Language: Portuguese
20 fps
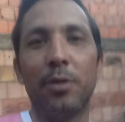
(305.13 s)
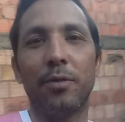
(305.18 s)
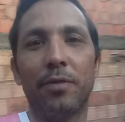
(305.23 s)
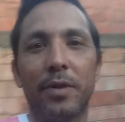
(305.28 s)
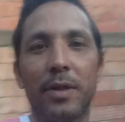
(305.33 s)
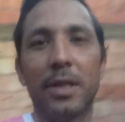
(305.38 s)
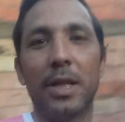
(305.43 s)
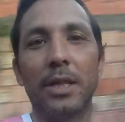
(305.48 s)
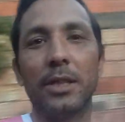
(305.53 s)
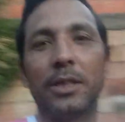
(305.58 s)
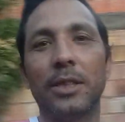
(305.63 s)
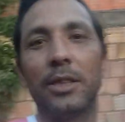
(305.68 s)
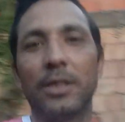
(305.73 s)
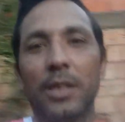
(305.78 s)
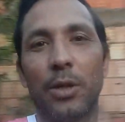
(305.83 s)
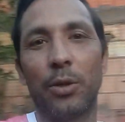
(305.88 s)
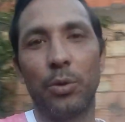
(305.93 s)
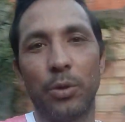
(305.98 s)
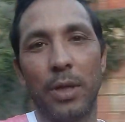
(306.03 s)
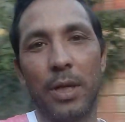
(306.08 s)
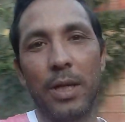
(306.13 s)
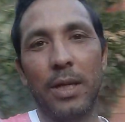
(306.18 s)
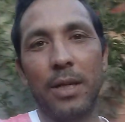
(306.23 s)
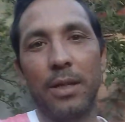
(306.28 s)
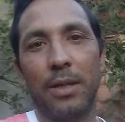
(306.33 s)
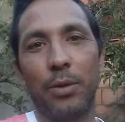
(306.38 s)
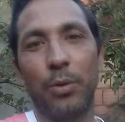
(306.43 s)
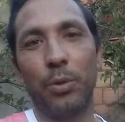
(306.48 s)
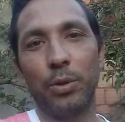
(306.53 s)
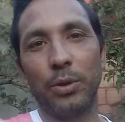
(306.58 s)
da gente é, é,
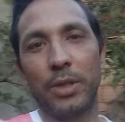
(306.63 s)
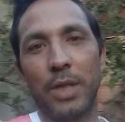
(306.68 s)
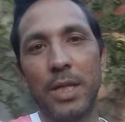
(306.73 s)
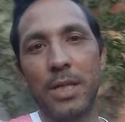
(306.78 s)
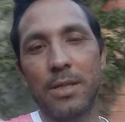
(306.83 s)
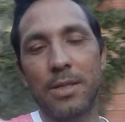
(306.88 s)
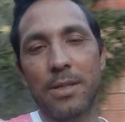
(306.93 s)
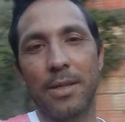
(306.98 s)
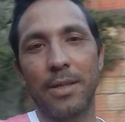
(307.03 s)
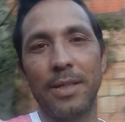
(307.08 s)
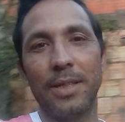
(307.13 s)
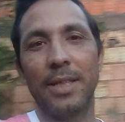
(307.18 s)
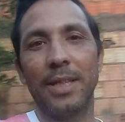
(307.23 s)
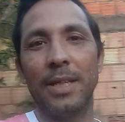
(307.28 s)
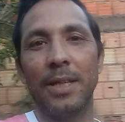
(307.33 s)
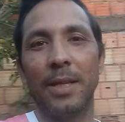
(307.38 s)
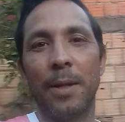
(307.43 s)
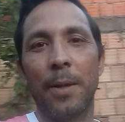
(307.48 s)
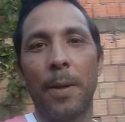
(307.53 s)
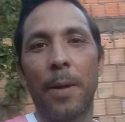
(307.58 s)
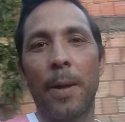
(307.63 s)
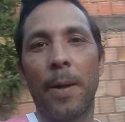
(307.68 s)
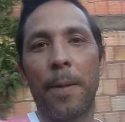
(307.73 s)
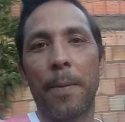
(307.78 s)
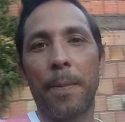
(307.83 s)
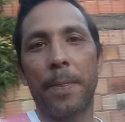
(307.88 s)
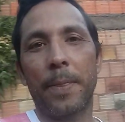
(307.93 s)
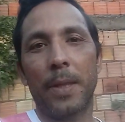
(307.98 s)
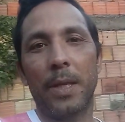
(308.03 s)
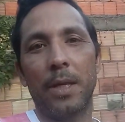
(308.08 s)
hoje é esse aí, né?
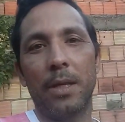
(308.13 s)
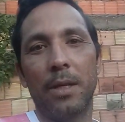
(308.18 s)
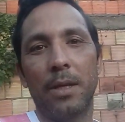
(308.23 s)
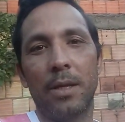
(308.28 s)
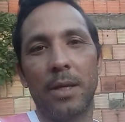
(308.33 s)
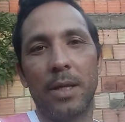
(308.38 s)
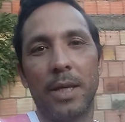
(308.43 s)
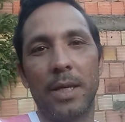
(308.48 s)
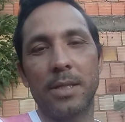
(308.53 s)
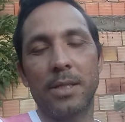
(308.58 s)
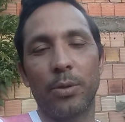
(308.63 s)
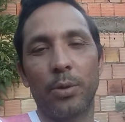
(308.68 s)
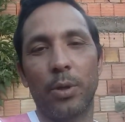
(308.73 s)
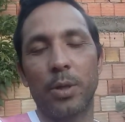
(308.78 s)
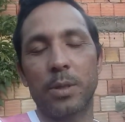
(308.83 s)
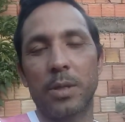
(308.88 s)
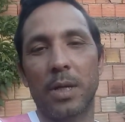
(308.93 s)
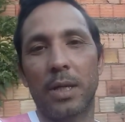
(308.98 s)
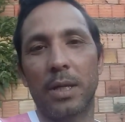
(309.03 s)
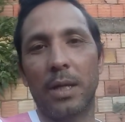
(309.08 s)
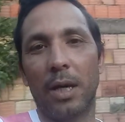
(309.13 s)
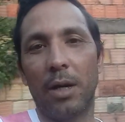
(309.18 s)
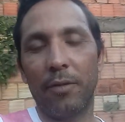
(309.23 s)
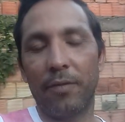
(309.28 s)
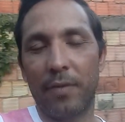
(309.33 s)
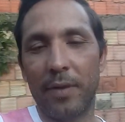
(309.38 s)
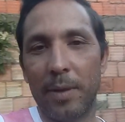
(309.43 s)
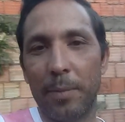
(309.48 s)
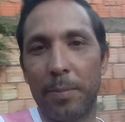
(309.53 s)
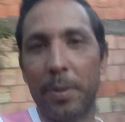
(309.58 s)
E esse é o nosso canal,
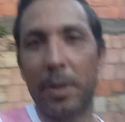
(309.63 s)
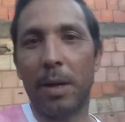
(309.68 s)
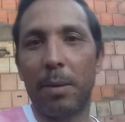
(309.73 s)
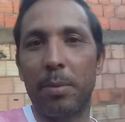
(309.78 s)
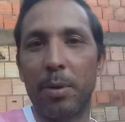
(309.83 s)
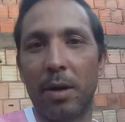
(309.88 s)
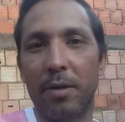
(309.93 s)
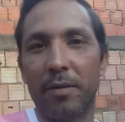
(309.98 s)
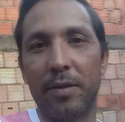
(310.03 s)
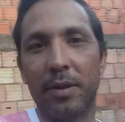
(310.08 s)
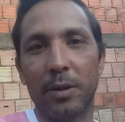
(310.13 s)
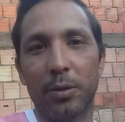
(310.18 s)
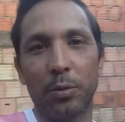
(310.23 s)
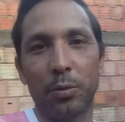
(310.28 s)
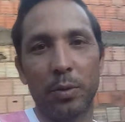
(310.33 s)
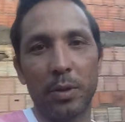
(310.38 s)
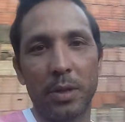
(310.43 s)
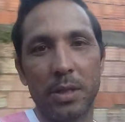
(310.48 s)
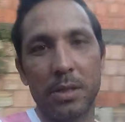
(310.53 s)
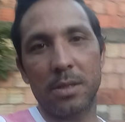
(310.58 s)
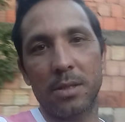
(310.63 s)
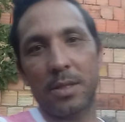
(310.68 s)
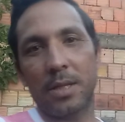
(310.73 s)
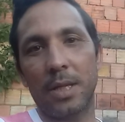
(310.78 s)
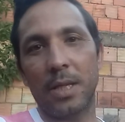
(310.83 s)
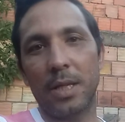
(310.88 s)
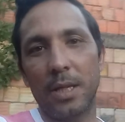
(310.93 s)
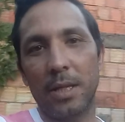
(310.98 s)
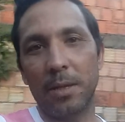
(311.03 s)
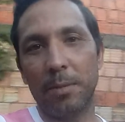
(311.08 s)
Felipe Gabriel Aventuras.
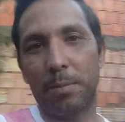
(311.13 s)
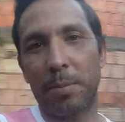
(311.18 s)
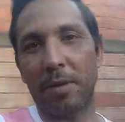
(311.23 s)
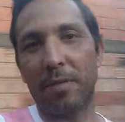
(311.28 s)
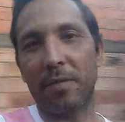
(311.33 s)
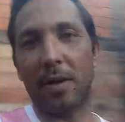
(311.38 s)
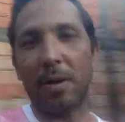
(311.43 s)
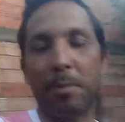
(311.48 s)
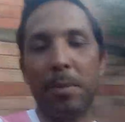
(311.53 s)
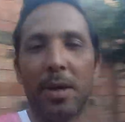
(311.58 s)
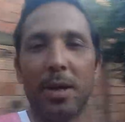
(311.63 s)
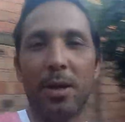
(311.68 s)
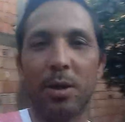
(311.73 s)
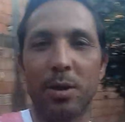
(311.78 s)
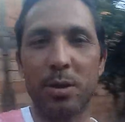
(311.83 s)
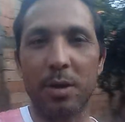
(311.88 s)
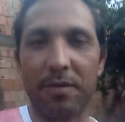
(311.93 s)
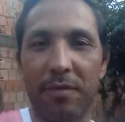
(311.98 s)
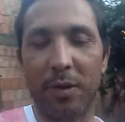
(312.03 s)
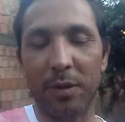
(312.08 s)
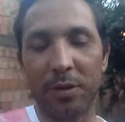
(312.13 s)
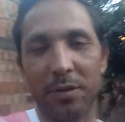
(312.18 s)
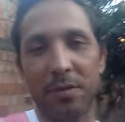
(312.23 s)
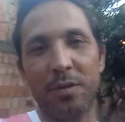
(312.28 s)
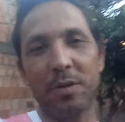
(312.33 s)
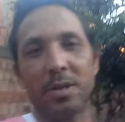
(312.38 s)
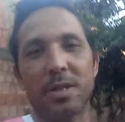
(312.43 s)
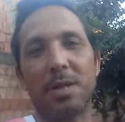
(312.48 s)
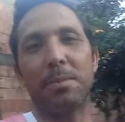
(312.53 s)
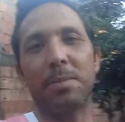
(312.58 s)
E para ficar melhor só falta você,
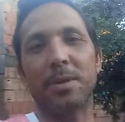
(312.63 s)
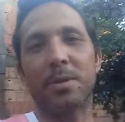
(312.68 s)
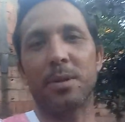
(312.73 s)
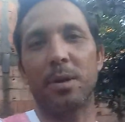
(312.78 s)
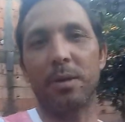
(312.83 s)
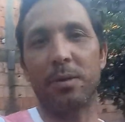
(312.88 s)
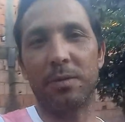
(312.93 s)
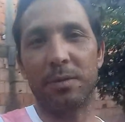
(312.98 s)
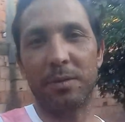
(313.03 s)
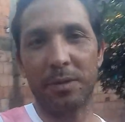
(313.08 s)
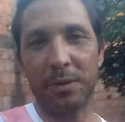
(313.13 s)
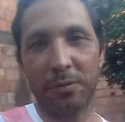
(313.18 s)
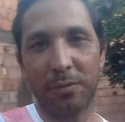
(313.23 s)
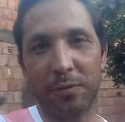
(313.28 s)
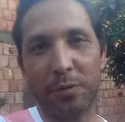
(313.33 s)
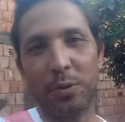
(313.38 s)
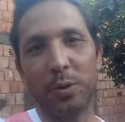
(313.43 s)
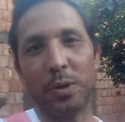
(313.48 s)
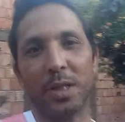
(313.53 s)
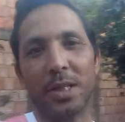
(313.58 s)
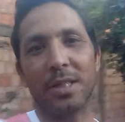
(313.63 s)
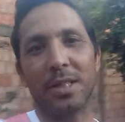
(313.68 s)
pessoal. Fui!